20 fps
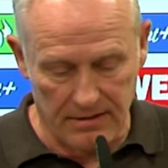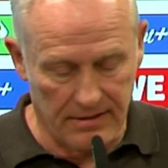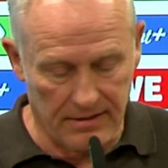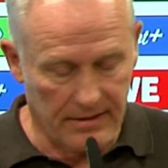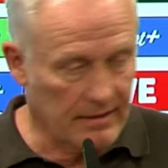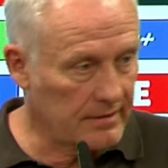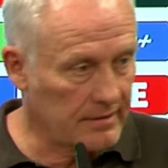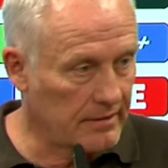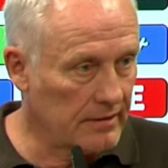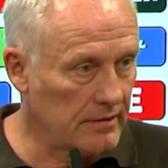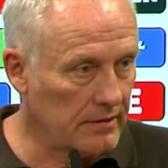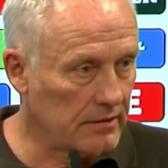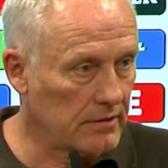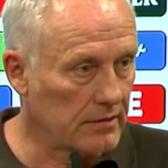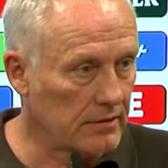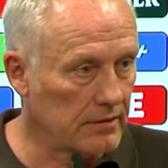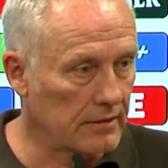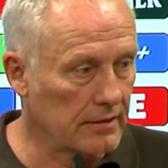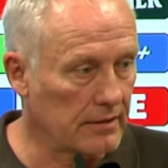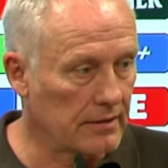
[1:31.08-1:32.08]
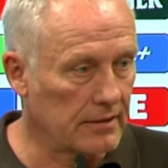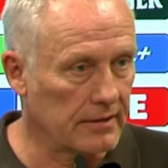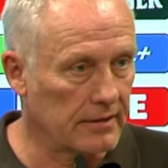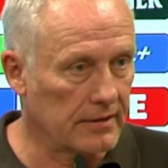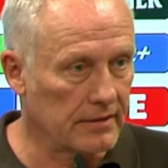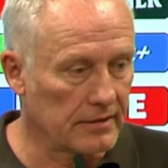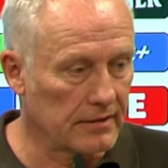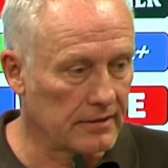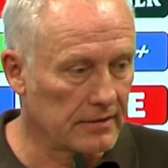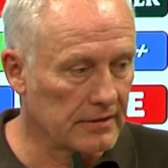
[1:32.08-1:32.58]
Das ist, äh,
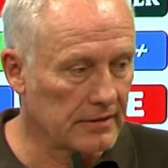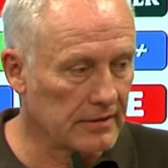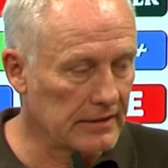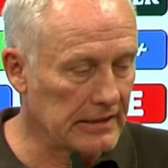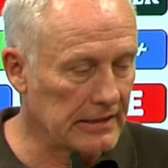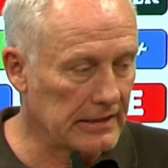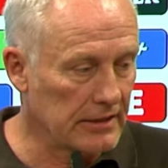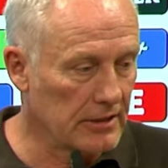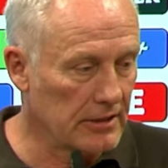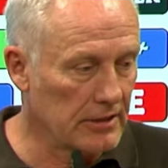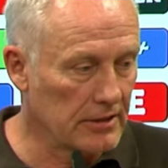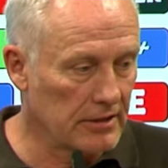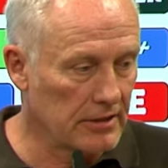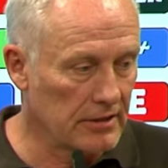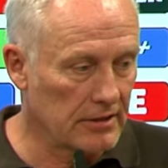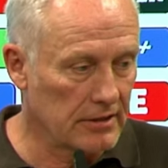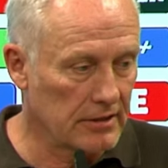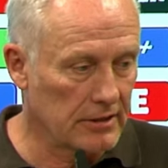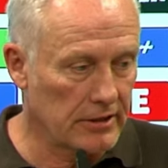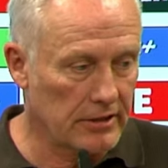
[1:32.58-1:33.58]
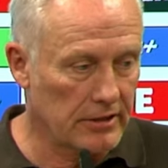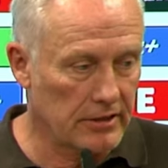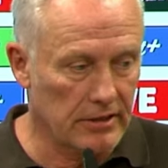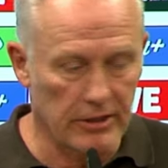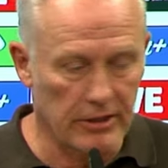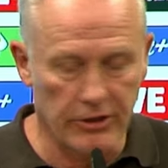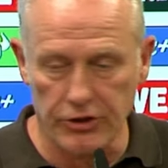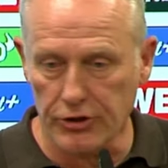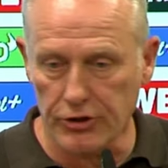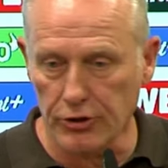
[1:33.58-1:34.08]

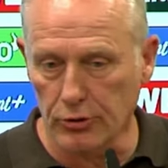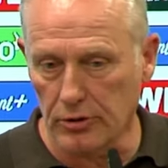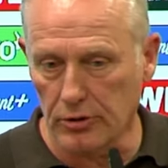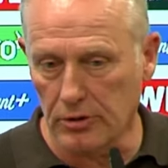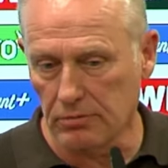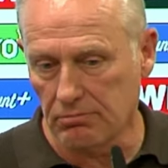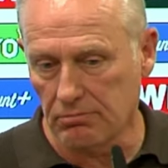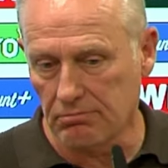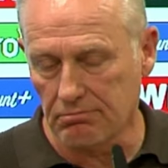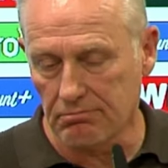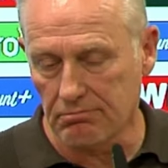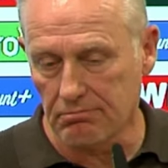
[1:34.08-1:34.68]
ich so,